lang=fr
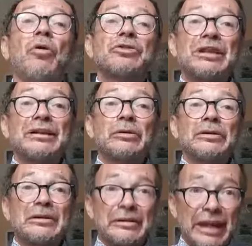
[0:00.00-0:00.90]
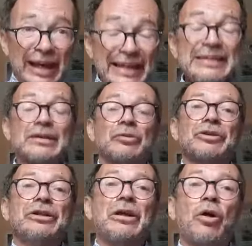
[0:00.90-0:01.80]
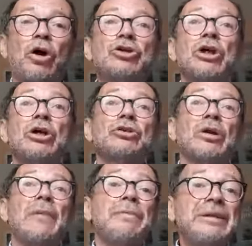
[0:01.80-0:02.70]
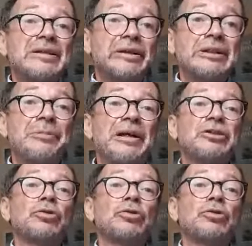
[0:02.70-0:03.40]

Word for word: on s'intéresse et on s'interroge sur la mise en espace,